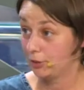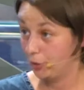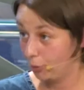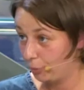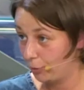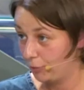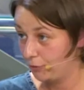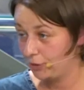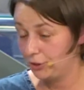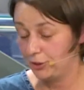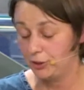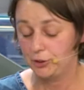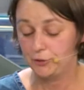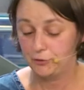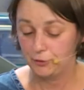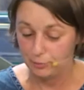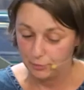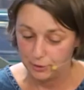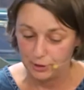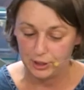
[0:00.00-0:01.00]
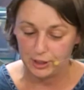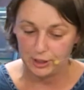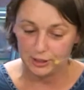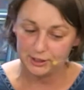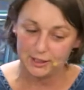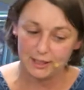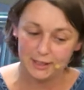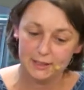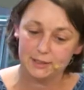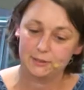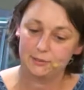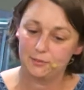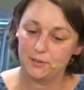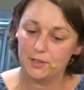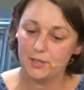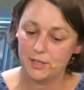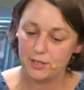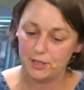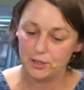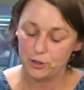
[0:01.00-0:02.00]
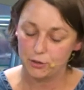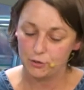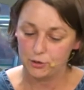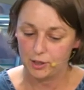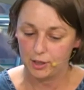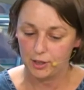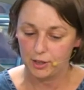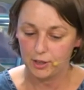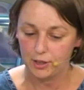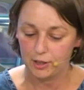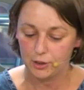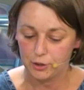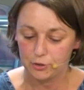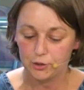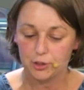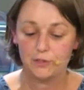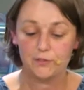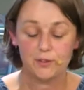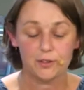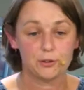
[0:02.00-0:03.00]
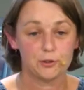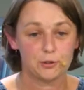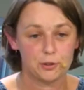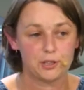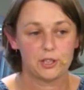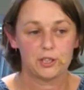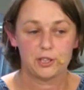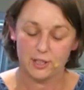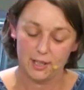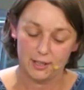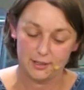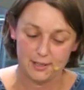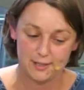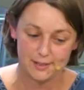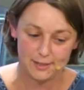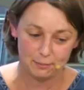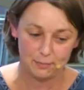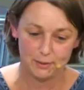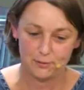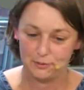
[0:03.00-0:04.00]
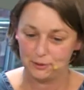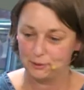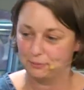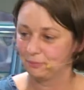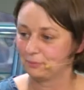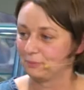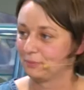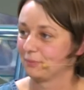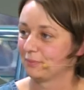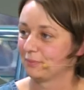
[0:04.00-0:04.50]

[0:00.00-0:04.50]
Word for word: dopowiedzieć, wymyśleć, tak? Więc książki, książki warto czytać nadal, zapewniam.